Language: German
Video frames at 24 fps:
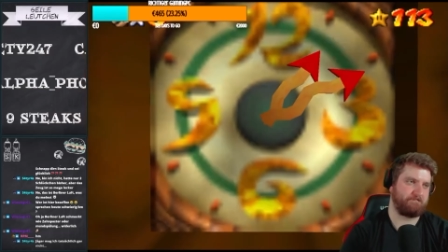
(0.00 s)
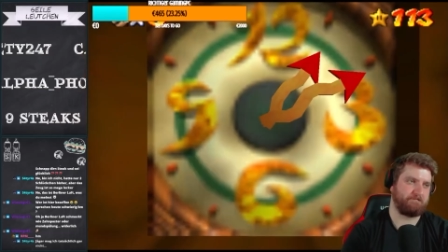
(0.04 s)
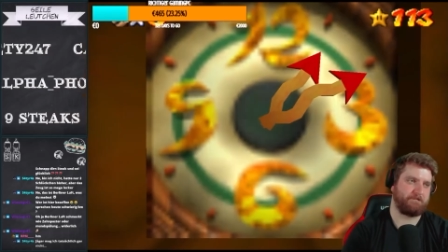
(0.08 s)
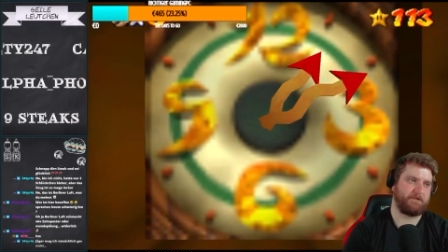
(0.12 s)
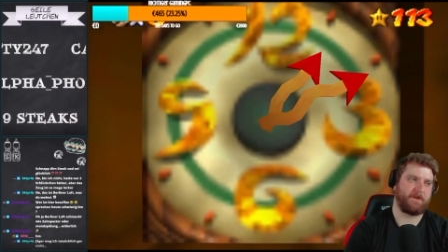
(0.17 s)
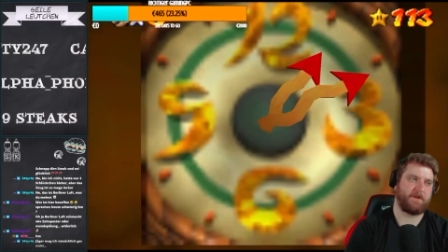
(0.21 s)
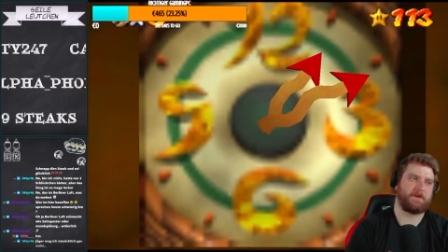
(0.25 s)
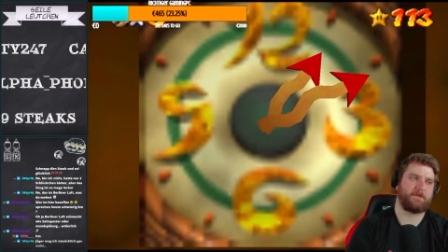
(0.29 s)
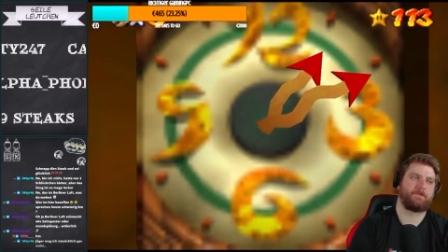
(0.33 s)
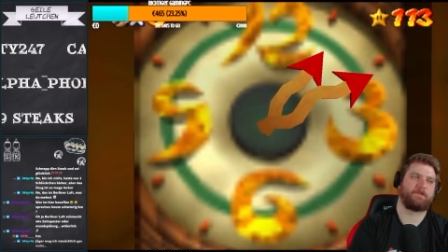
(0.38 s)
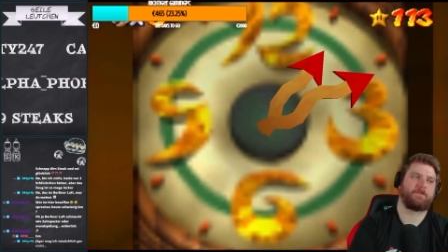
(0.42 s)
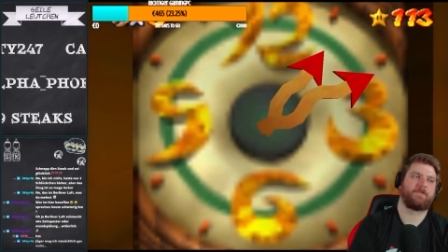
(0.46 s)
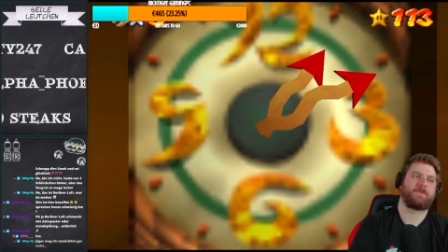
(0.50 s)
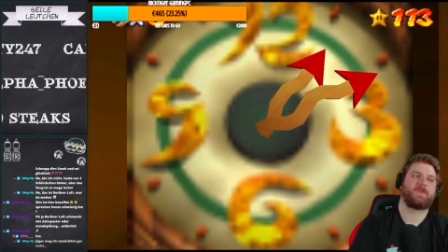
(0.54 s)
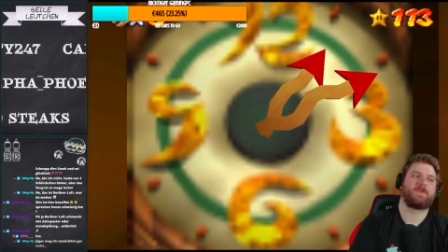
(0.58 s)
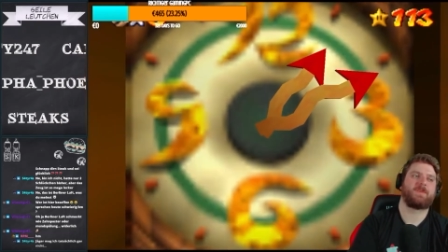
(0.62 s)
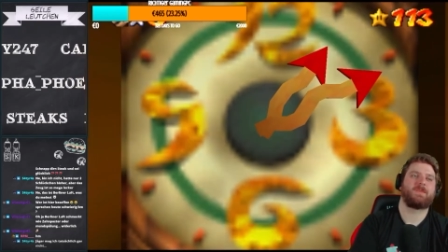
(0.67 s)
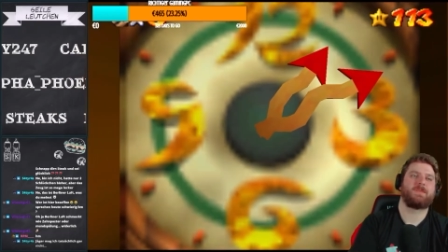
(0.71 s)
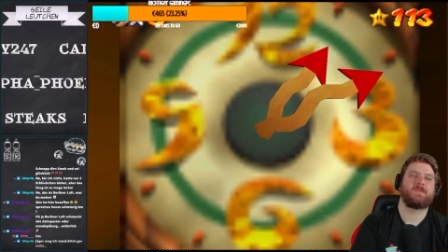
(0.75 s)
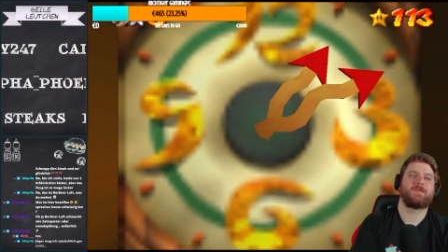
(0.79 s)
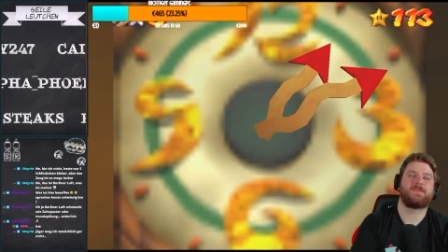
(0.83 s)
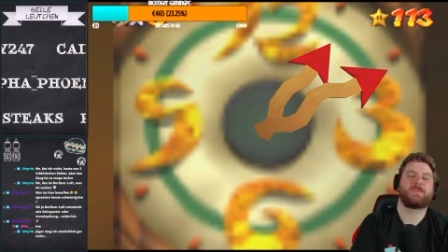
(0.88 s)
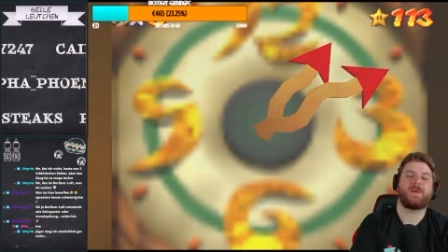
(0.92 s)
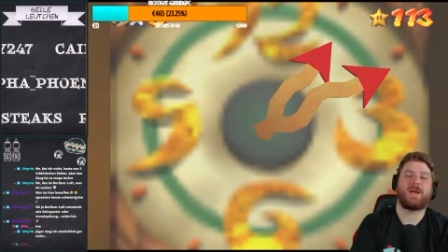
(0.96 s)
Ne?
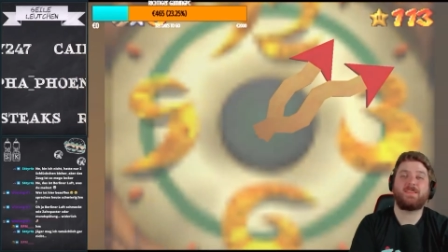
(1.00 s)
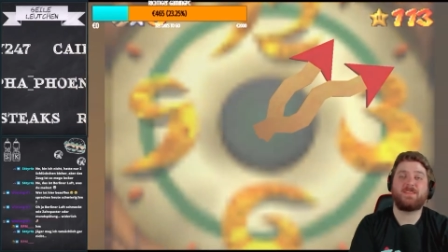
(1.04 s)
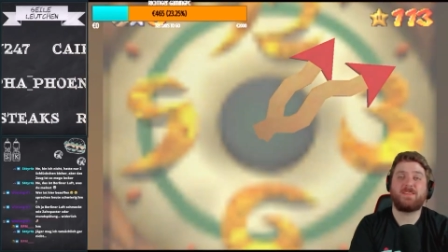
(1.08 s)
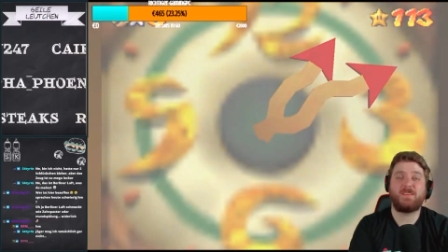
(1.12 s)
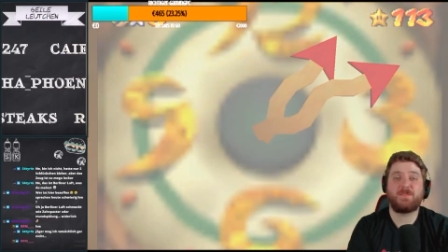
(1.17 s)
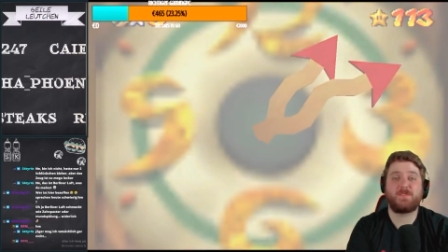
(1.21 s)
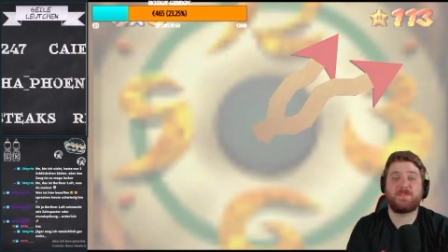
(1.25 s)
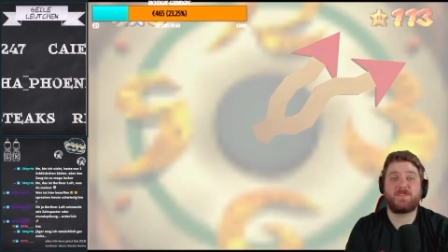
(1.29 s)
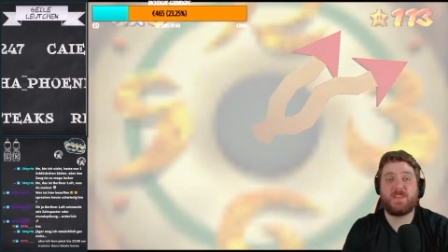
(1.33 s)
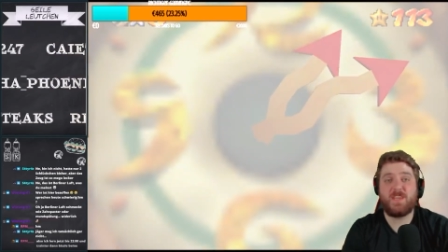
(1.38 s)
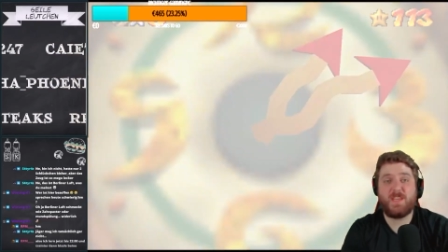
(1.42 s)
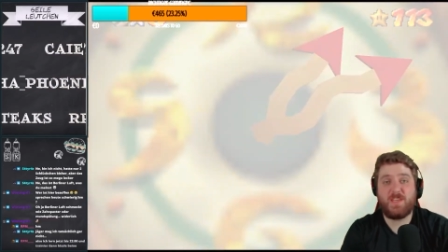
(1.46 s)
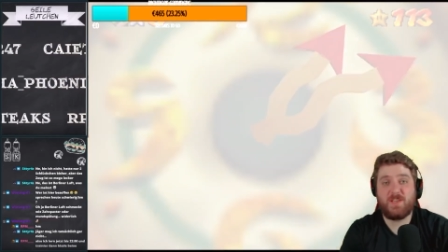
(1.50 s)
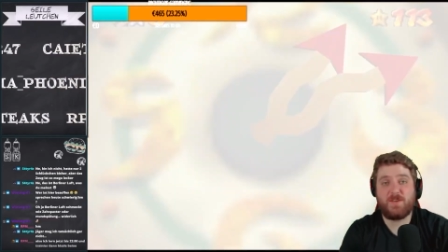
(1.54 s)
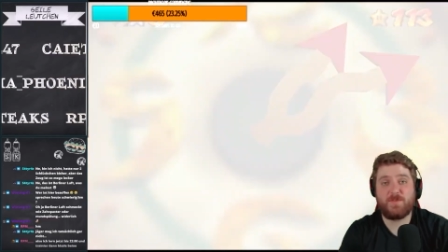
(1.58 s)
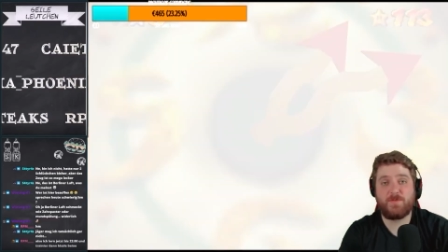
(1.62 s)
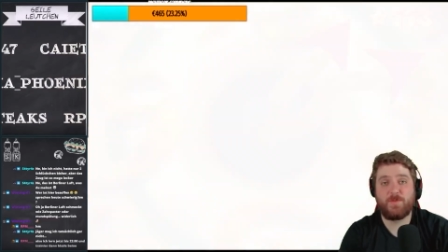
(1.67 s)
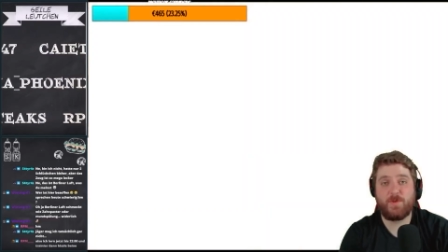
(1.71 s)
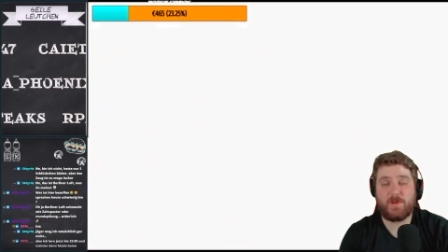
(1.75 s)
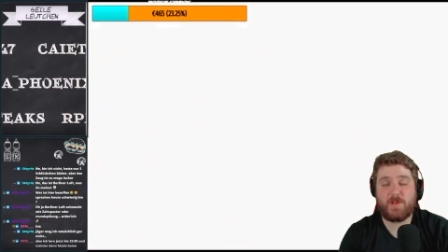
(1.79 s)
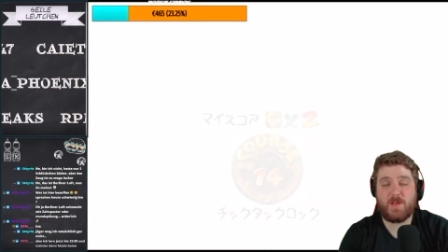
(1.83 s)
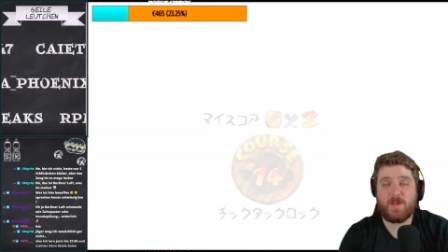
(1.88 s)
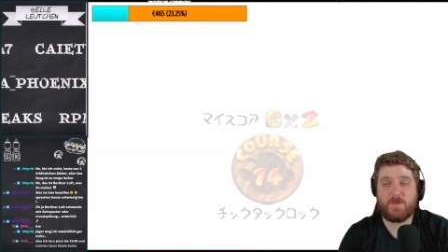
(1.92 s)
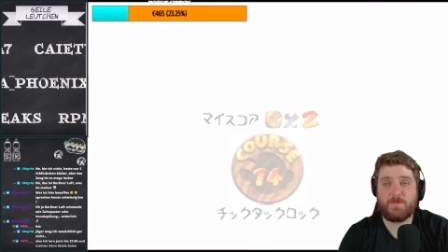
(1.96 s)
Das Einzige, was ich
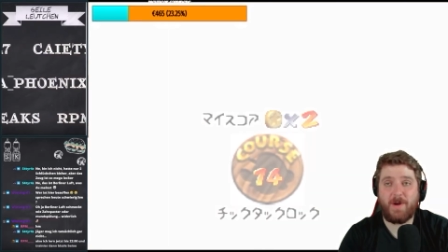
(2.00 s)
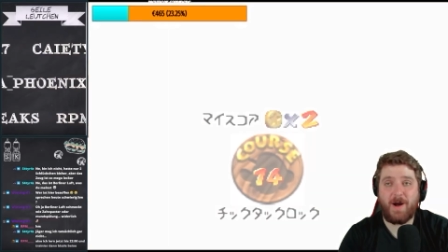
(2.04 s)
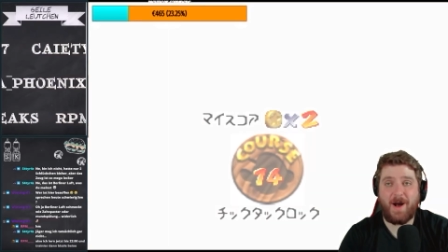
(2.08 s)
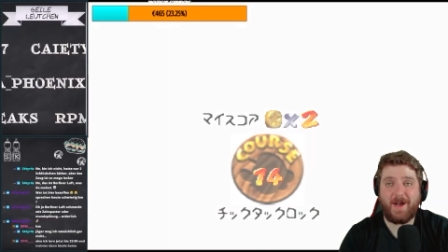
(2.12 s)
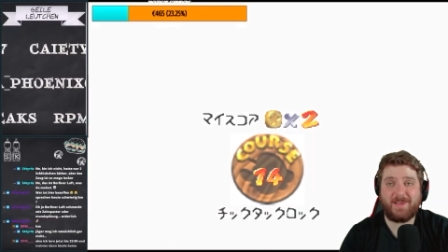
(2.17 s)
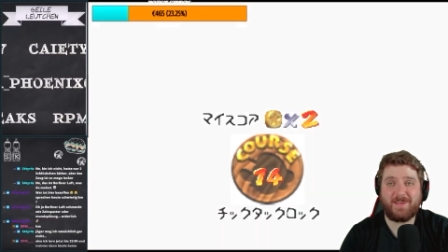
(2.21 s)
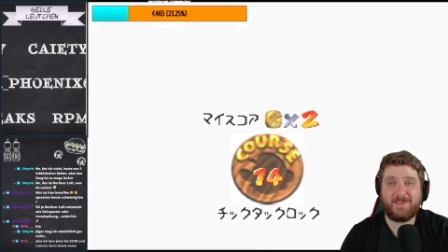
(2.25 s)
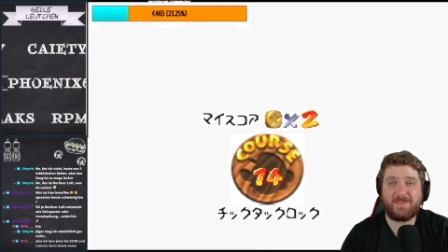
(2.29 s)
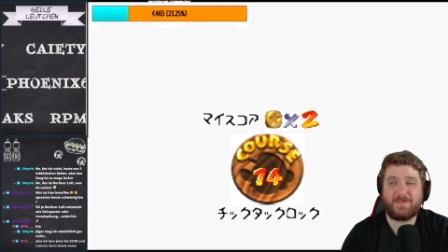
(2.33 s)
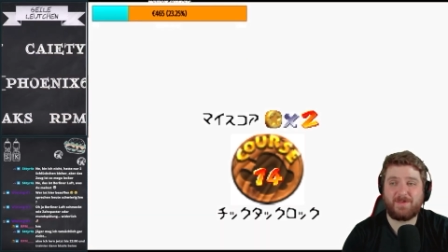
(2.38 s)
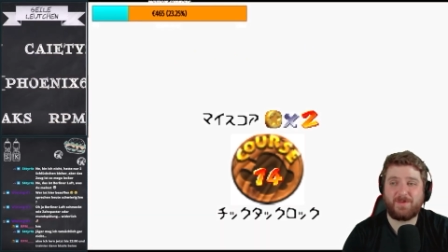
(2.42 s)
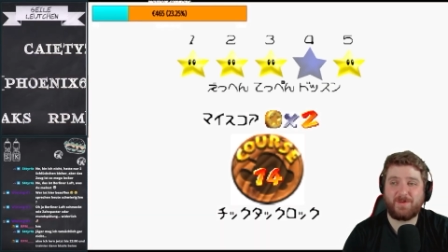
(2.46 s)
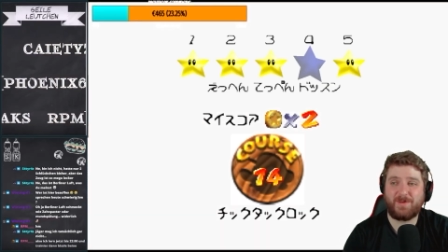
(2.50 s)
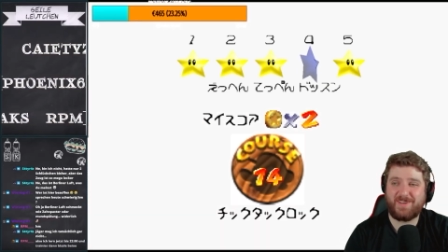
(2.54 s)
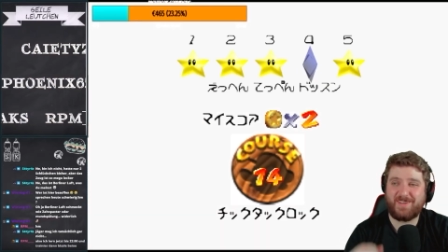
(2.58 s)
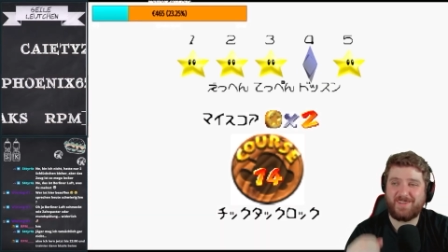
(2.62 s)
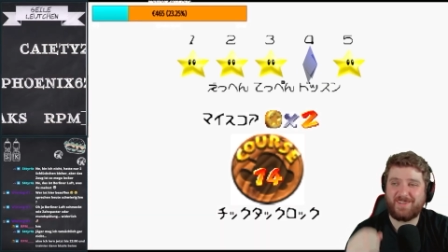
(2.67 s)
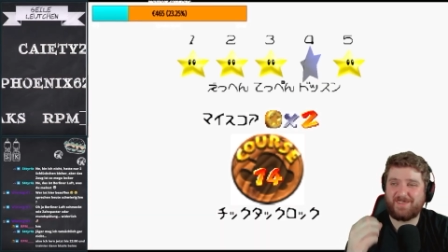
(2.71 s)
wirklich mag, ist so,